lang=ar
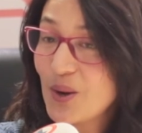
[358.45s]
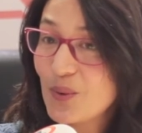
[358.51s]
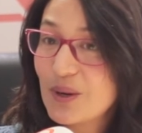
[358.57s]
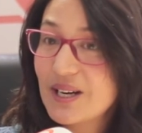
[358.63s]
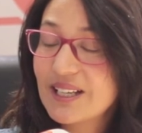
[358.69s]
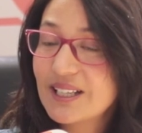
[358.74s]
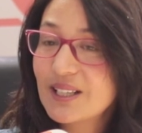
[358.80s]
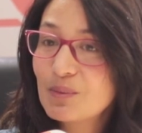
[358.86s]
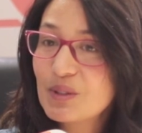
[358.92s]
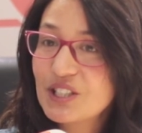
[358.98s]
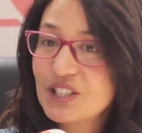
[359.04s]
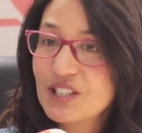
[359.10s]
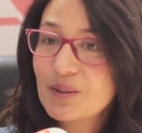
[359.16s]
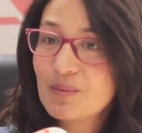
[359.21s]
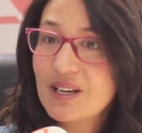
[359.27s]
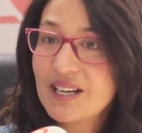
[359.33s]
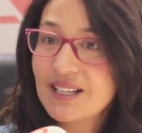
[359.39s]
ولكن
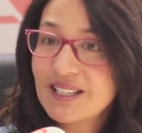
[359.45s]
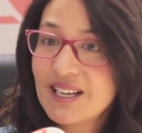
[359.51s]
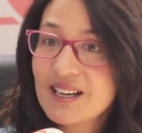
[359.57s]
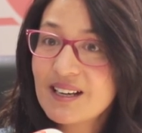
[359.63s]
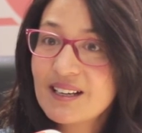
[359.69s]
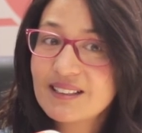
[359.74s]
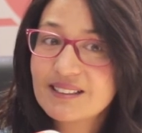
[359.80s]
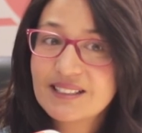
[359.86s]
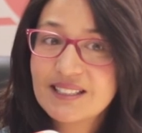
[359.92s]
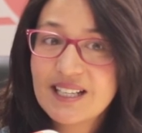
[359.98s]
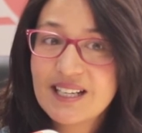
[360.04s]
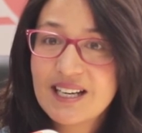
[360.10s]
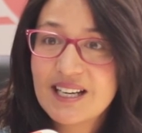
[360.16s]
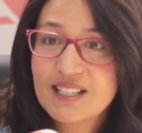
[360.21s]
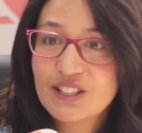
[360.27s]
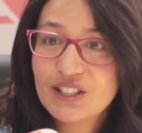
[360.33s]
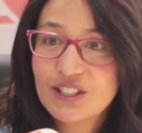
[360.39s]
ماشي المعنى ديال
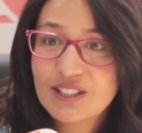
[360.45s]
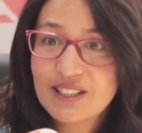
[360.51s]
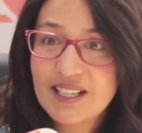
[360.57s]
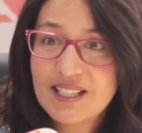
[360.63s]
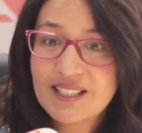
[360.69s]
هذا الشيء